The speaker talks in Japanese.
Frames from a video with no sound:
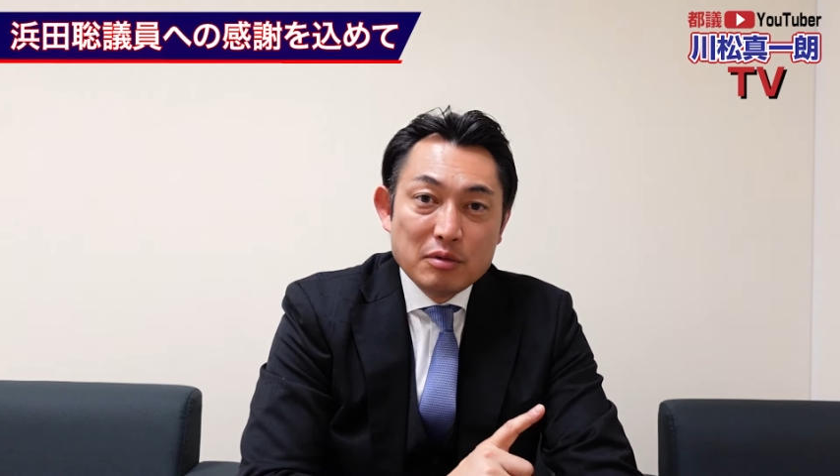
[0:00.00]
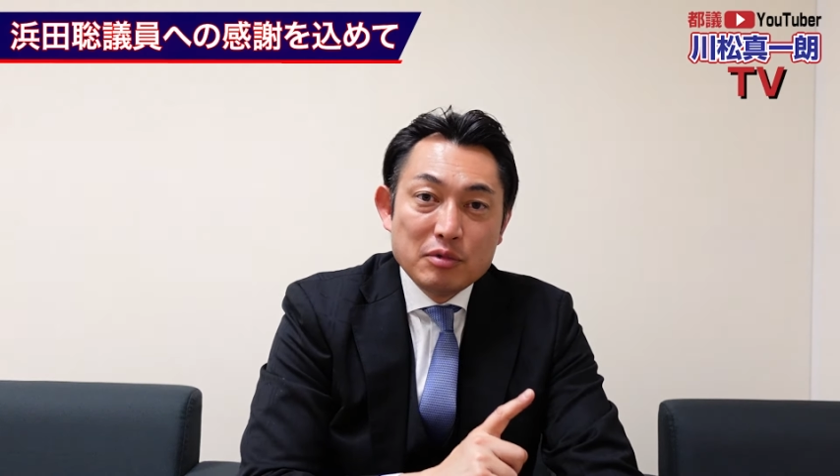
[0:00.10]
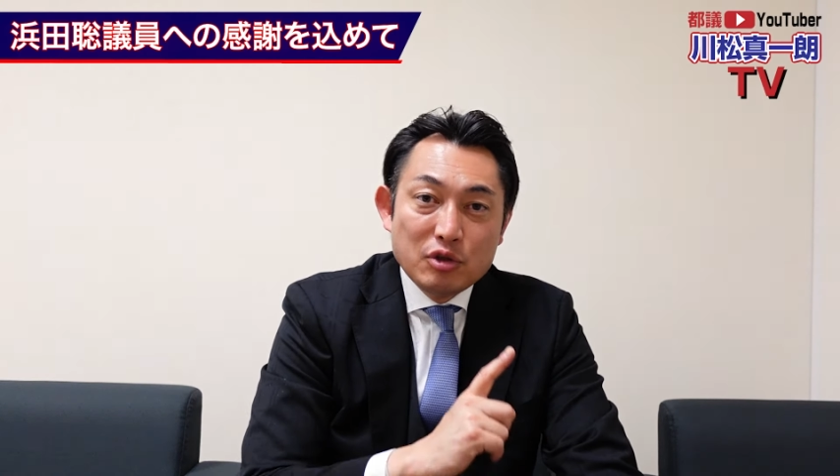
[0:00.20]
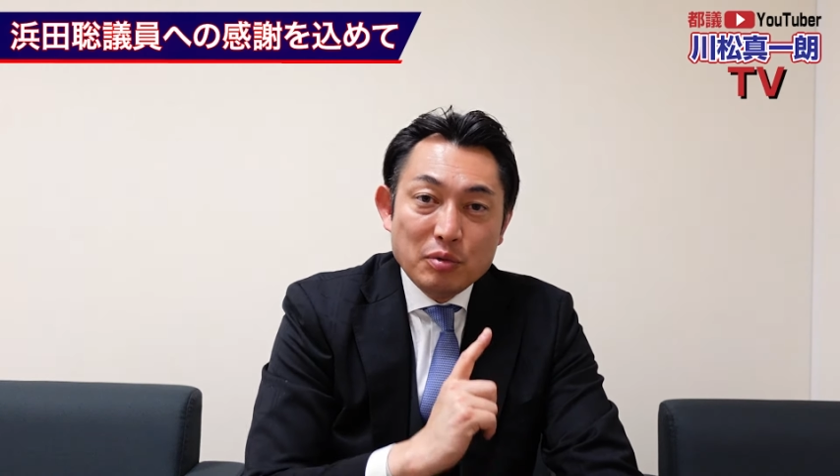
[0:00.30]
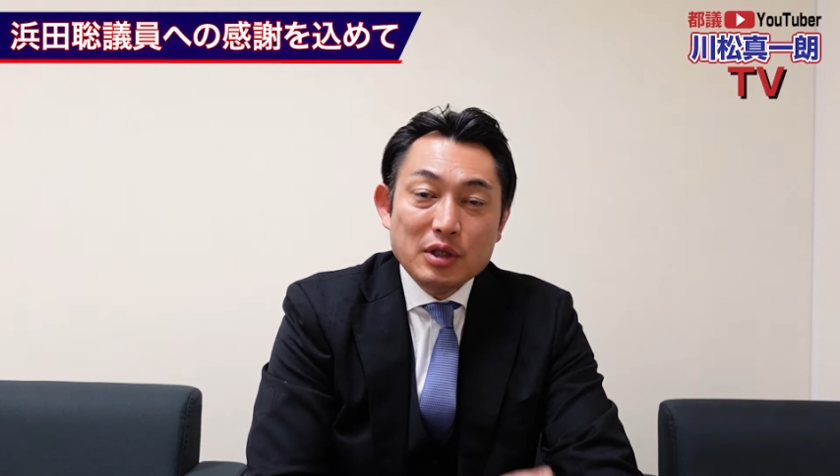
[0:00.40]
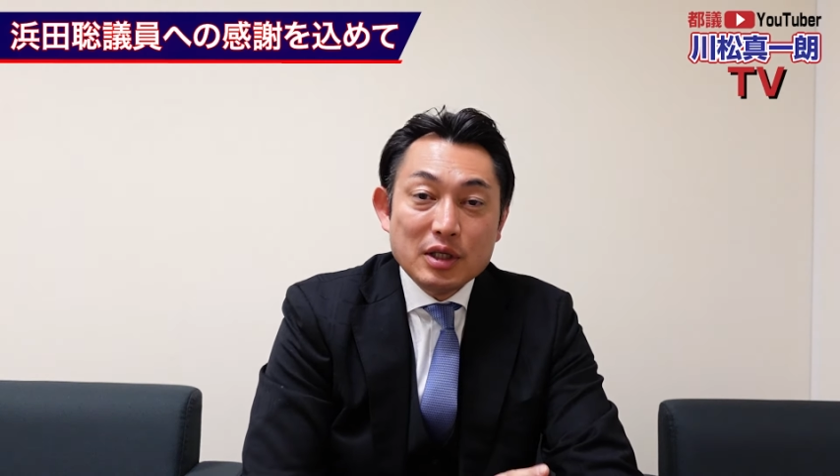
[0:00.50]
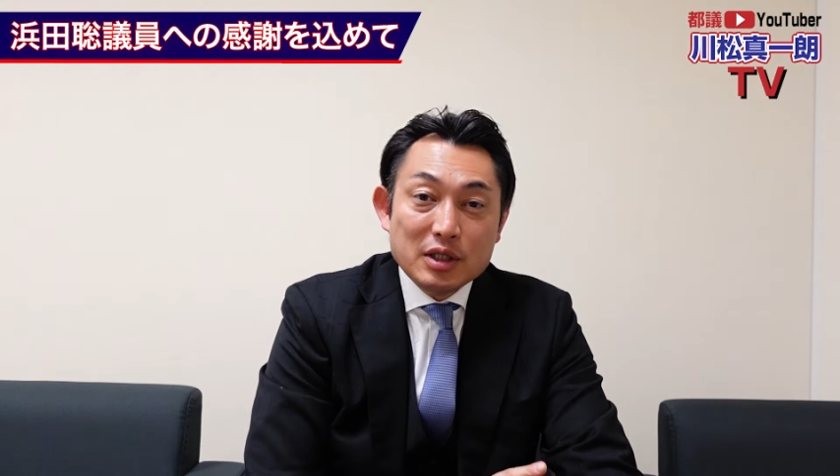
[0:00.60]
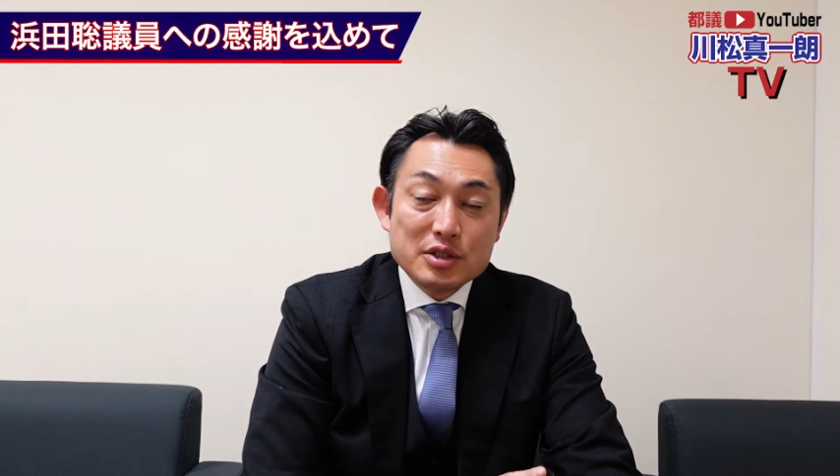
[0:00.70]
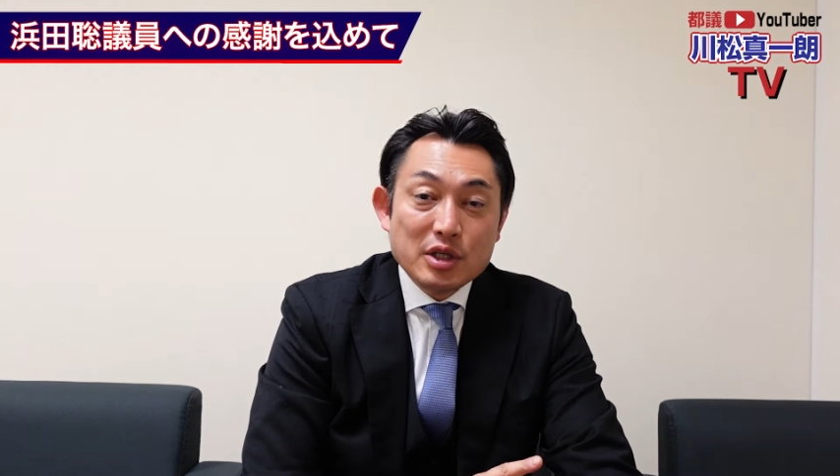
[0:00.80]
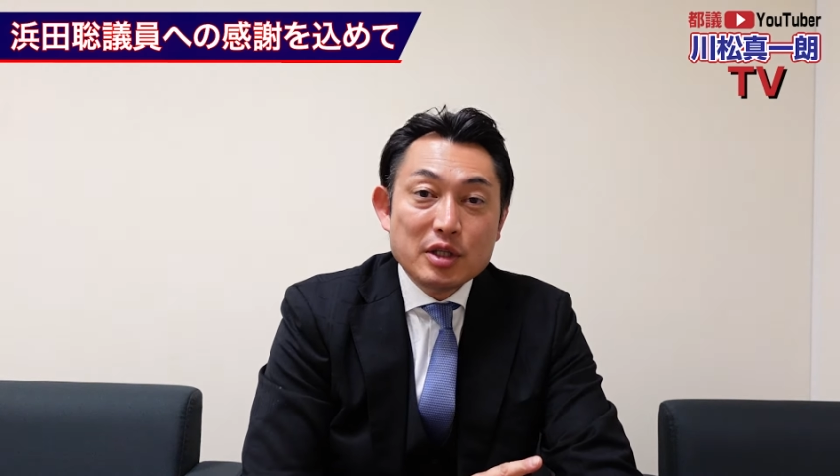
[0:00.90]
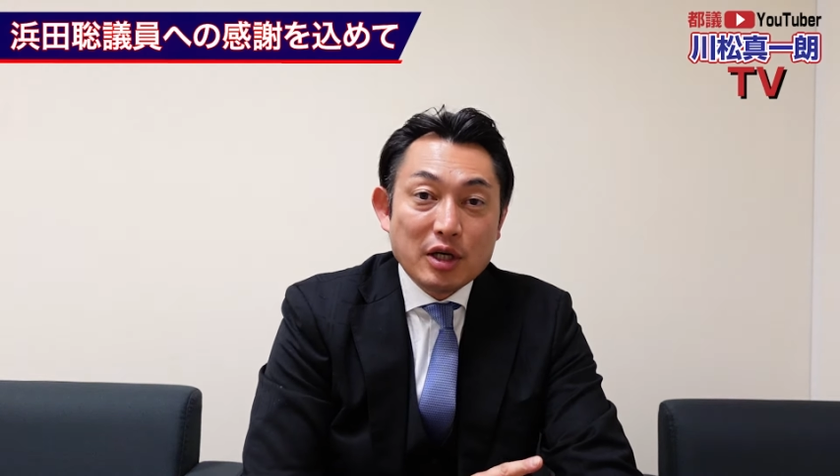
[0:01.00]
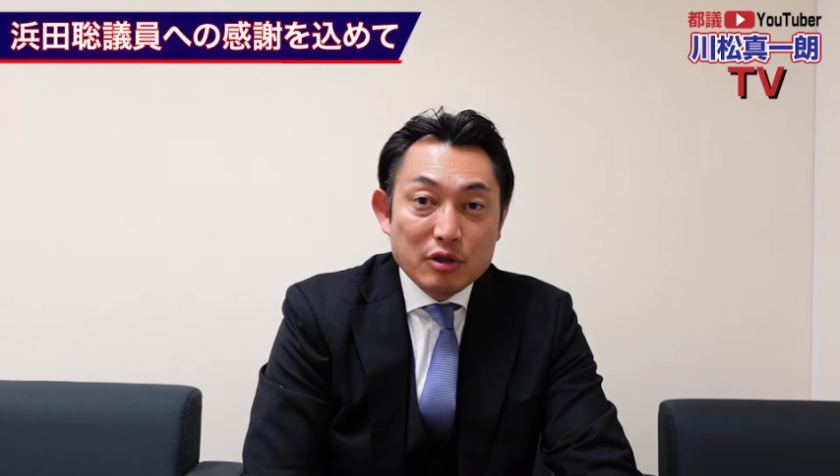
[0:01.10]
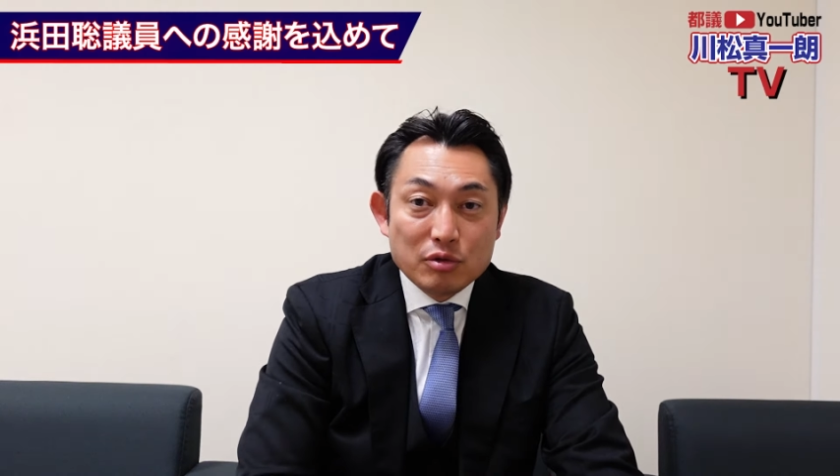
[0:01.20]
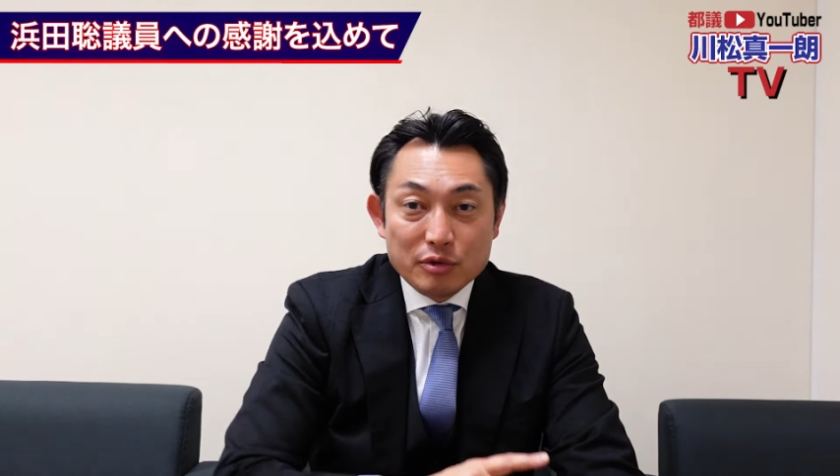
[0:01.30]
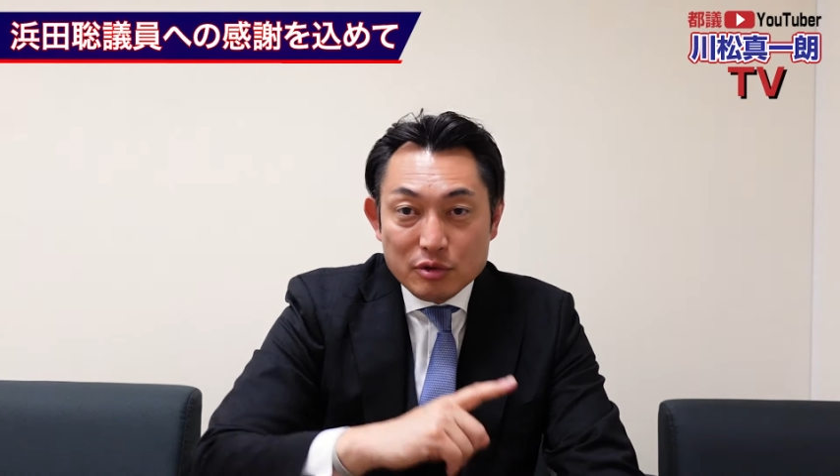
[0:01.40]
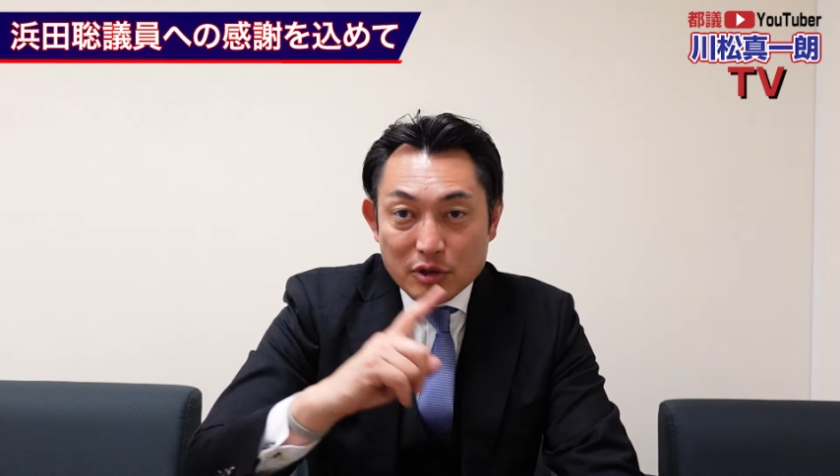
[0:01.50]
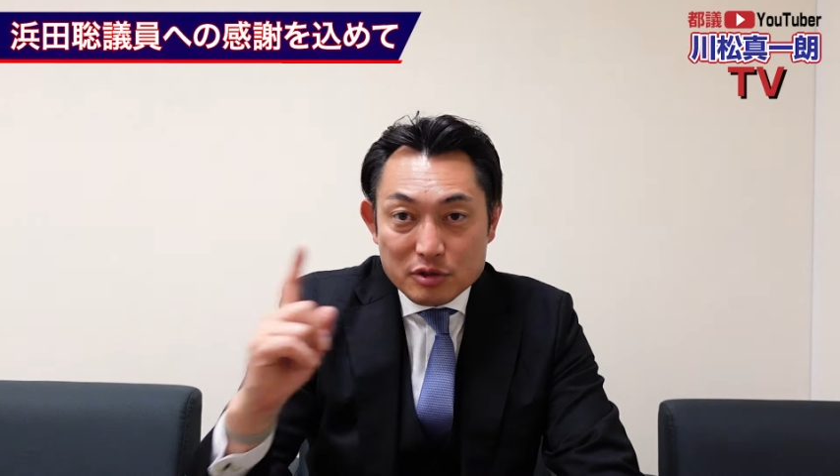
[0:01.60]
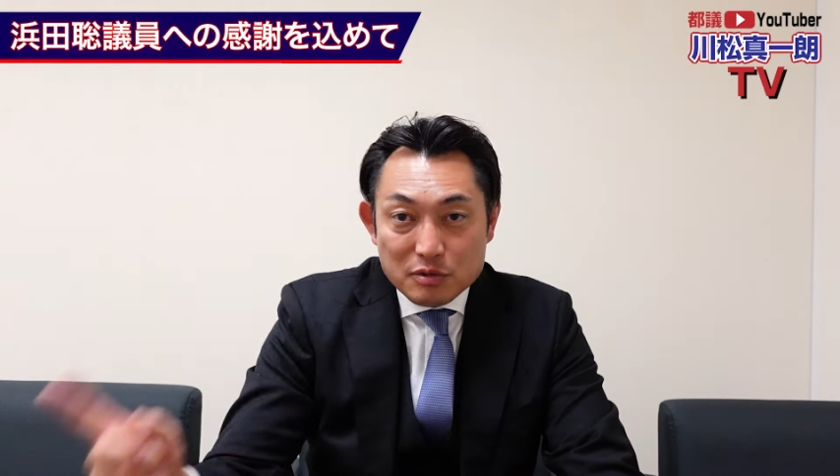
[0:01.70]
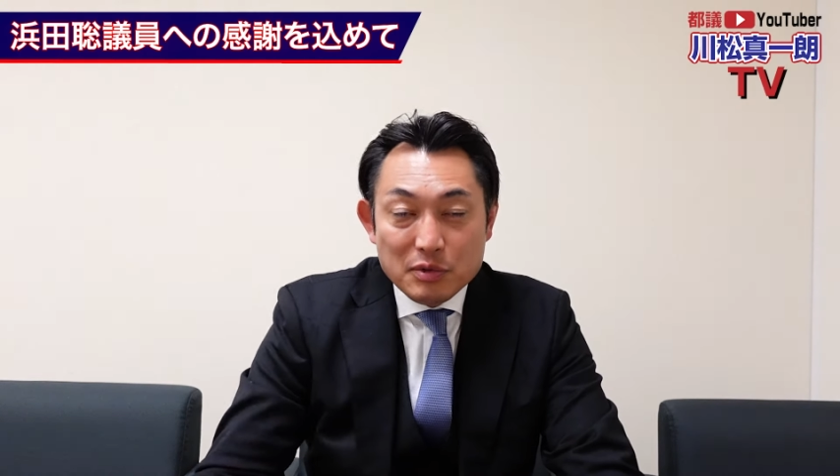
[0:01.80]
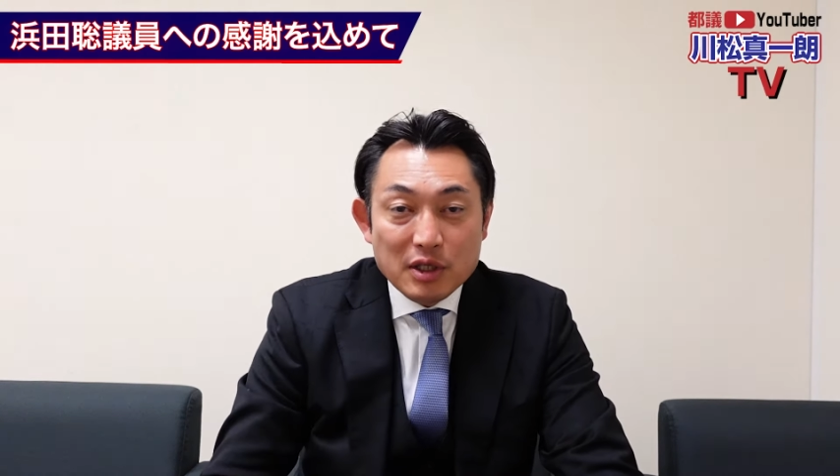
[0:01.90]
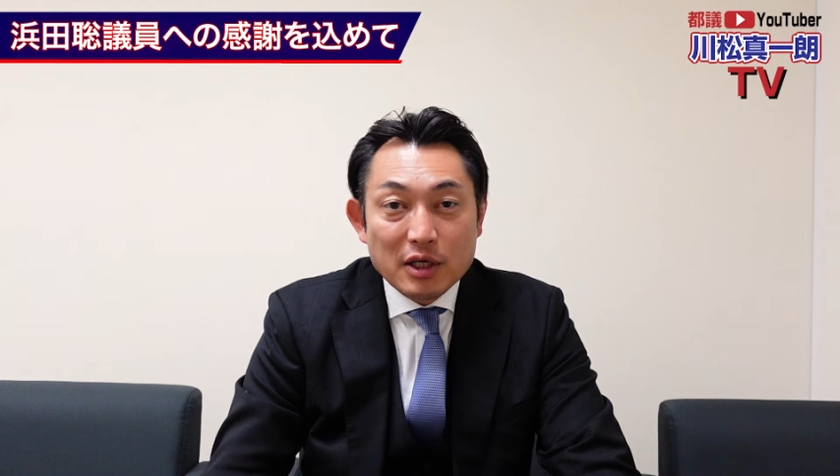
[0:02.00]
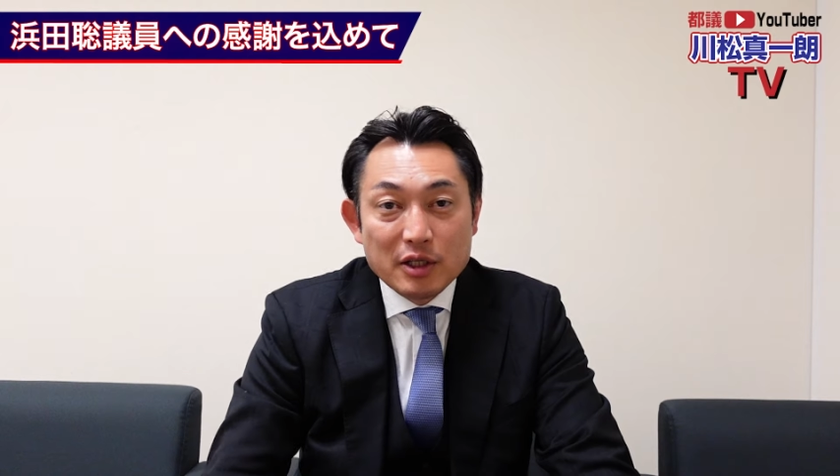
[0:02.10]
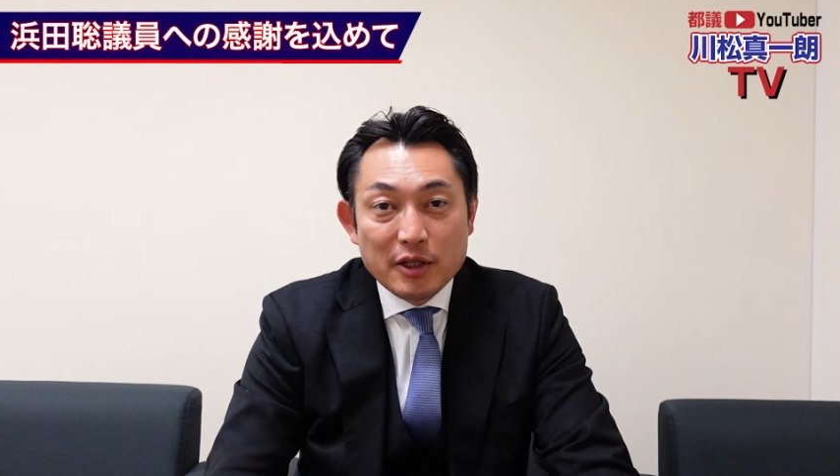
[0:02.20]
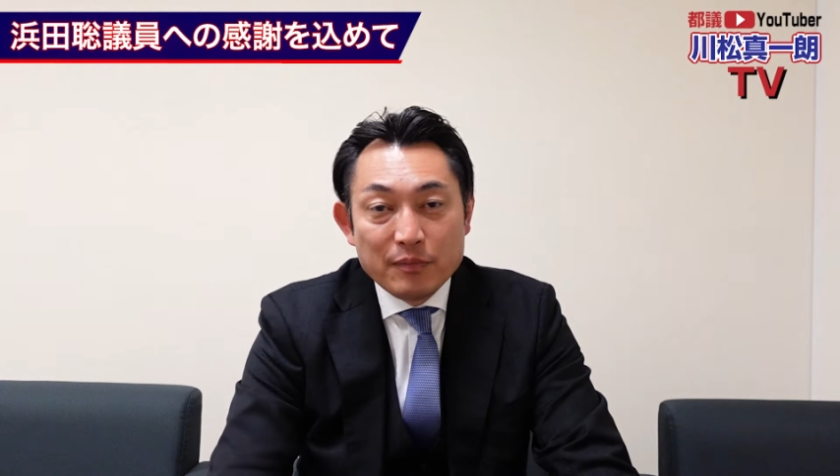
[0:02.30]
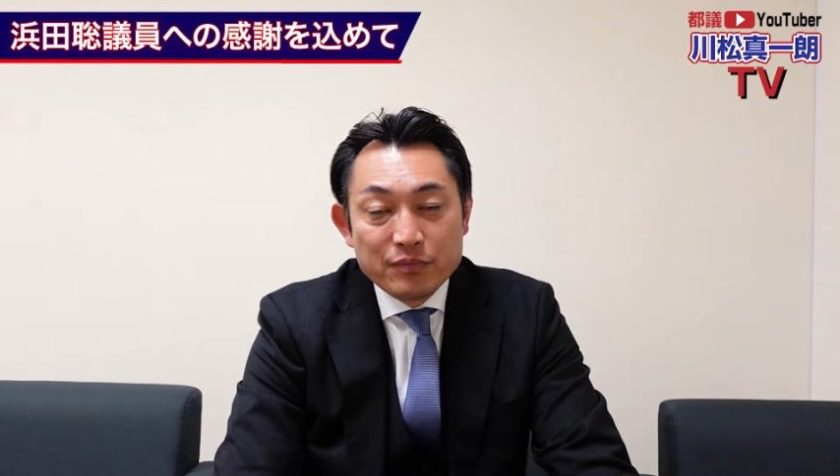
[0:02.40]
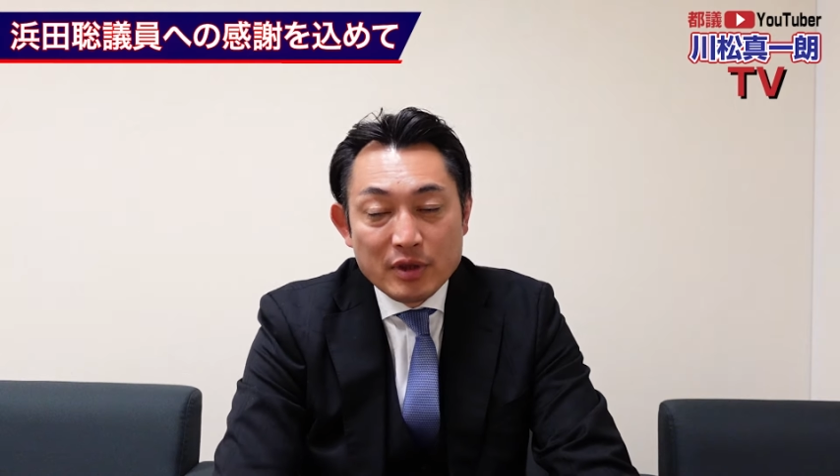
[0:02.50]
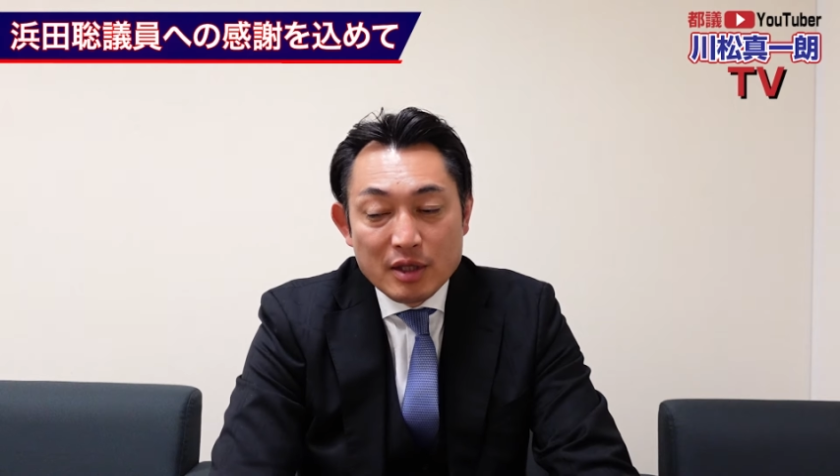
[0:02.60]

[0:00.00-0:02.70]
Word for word: 認めた形なんだから東京都は速やかに